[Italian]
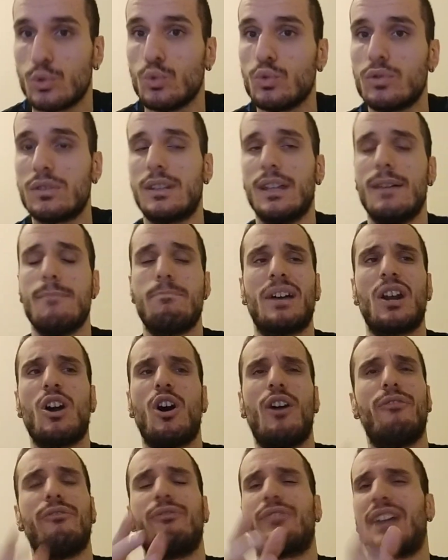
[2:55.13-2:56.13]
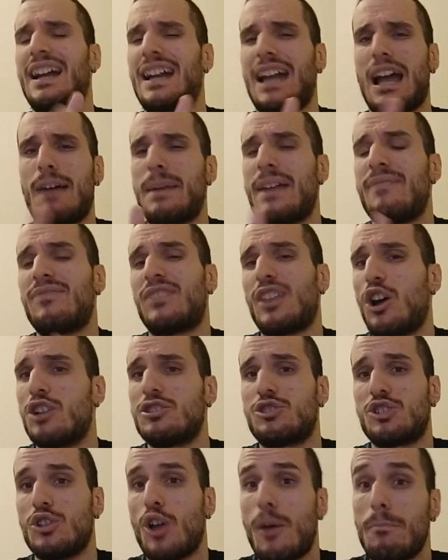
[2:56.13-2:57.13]
tutte, però francamente
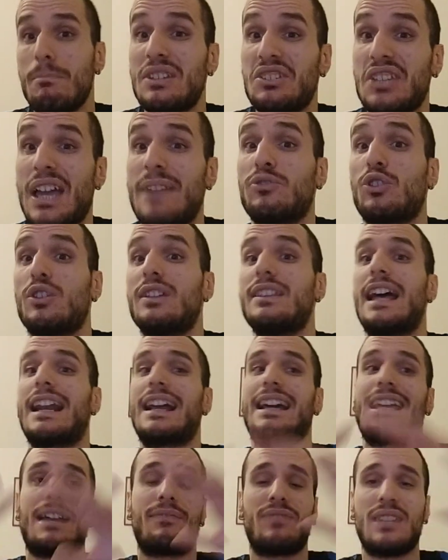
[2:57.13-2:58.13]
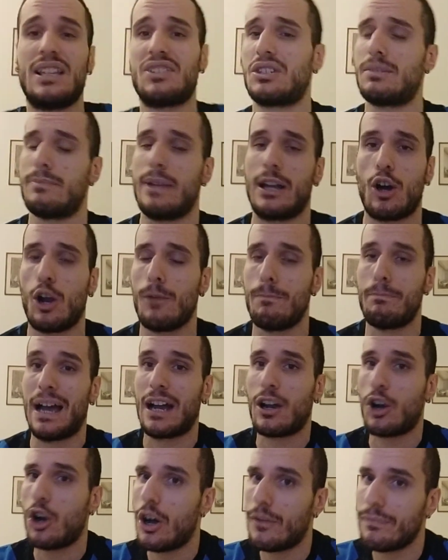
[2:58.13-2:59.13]
oggi non mi sento di dare grandissime colpe
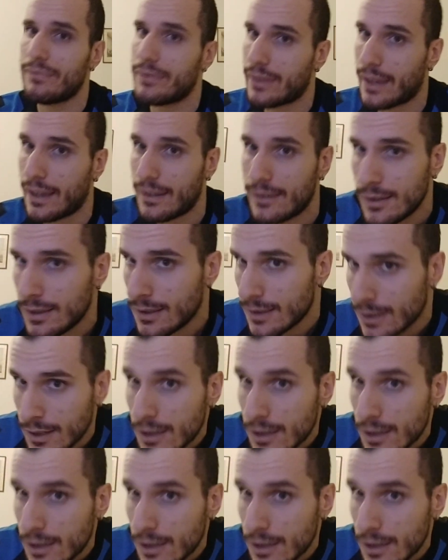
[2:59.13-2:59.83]
a Conte.